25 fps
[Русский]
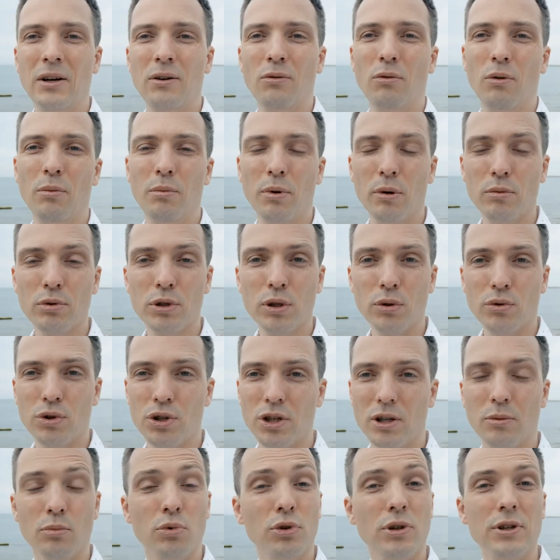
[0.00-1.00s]
в любом
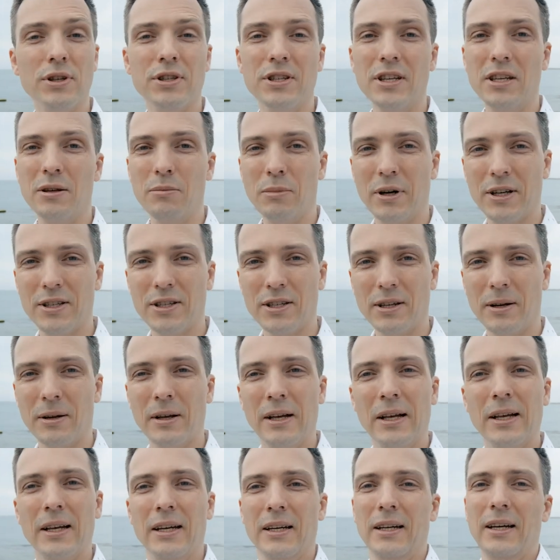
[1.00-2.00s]
случае будет заниматься
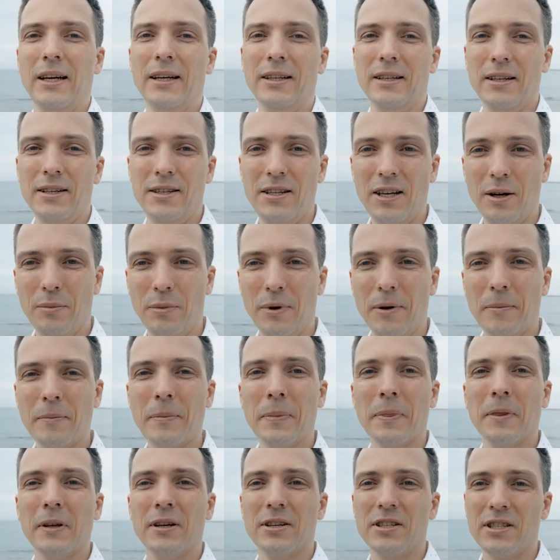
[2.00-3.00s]
этой темой
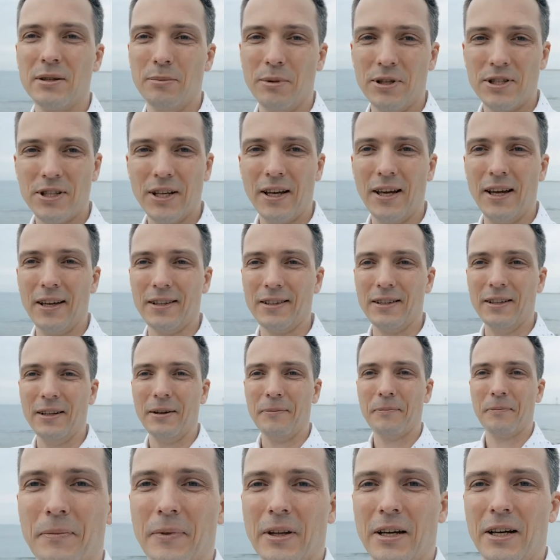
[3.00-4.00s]
самостоятельно.
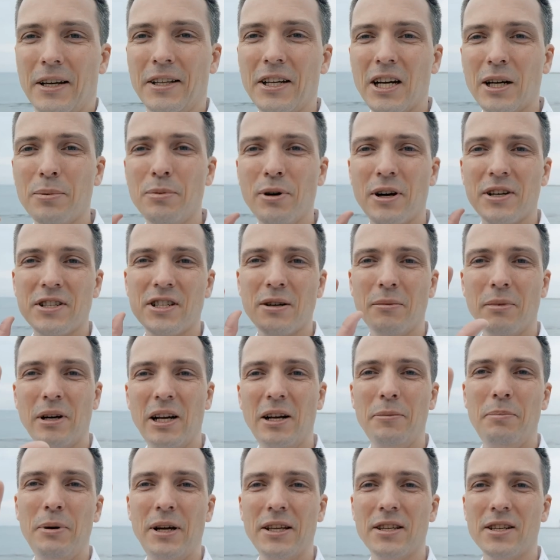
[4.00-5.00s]
Итак, мы
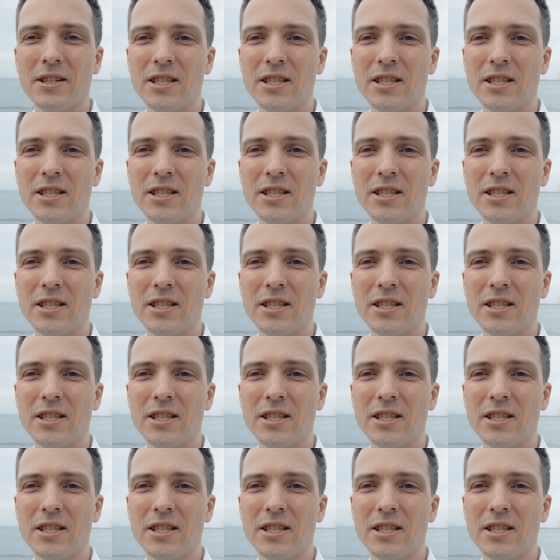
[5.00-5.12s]
разобрали 5